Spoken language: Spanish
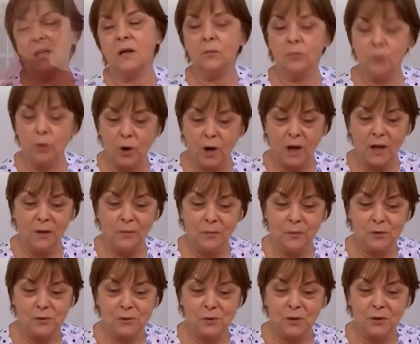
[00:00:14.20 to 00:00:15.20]
hospital me
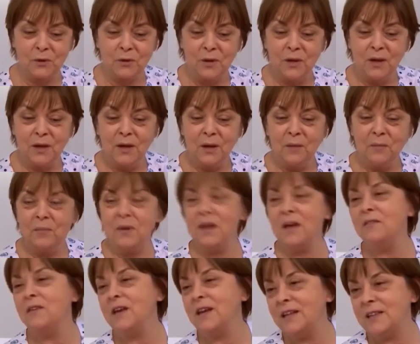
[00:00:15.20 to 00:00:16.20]
deprime mucho.
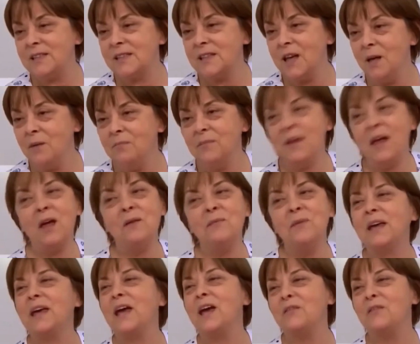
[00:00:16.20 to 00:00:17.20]
Si estuviera en la casa
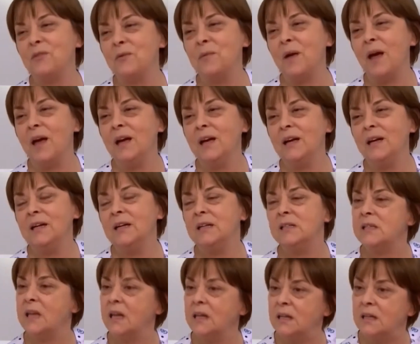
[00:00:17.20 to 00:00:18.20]
me sentiría mejor.
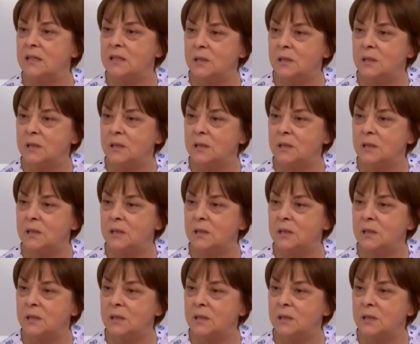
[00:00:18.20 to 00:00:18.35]
¿Qué hay